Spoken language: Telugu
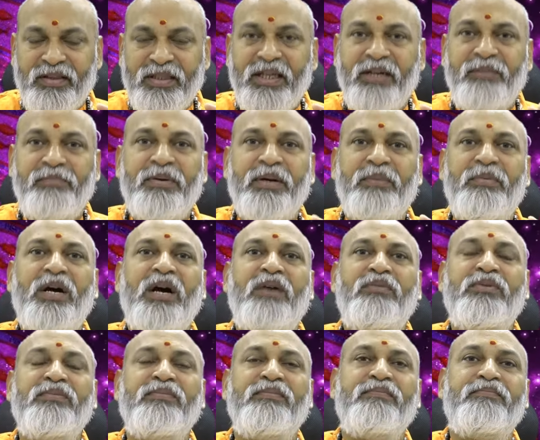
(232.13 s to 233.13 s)
దీని
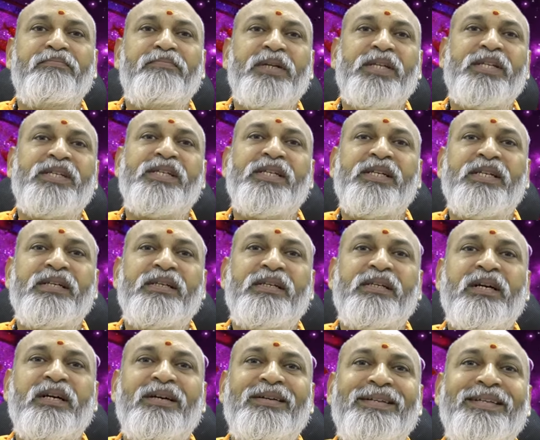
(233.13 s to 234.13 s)
ప్రభావం
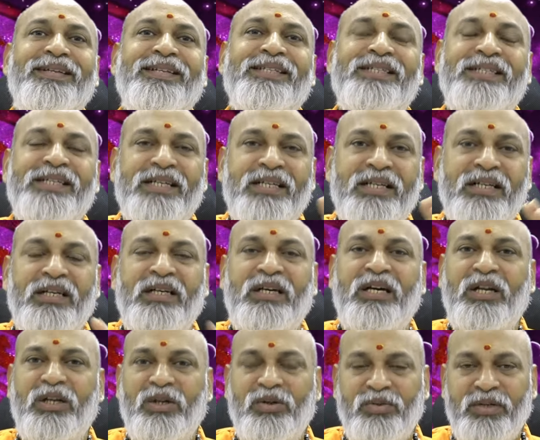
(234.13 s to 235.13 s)
ప్రత్యేకంగా రియల్ ఎస్టేట్
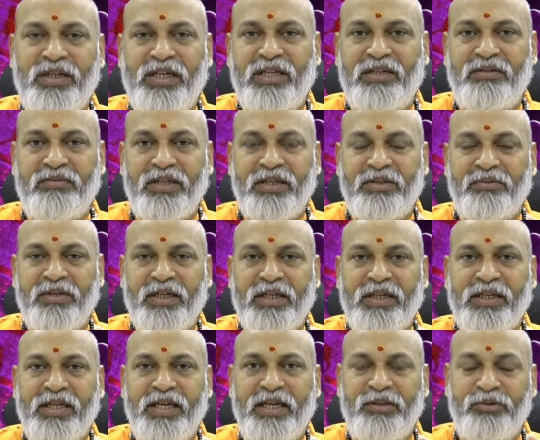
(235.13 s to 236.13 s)
రంగాల్లో ఉండేటువంటి
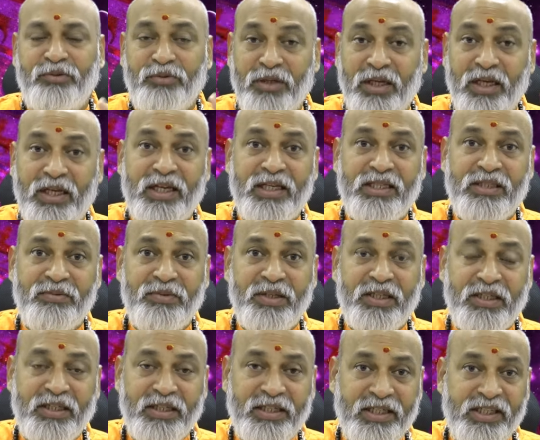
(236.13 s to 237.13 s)
వారికి తులారాశి
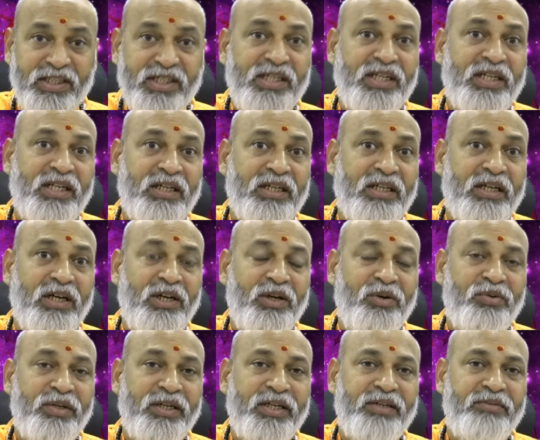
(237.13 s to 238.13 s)
వారికి రియల్ ఎస్టేట్
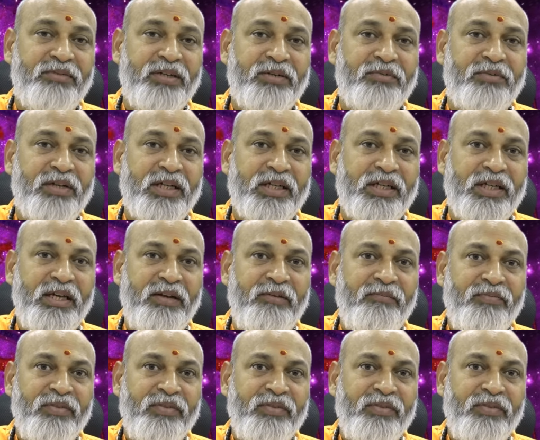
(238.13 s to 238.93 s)
రంగాల్లో ఉండేటువంటి వారికి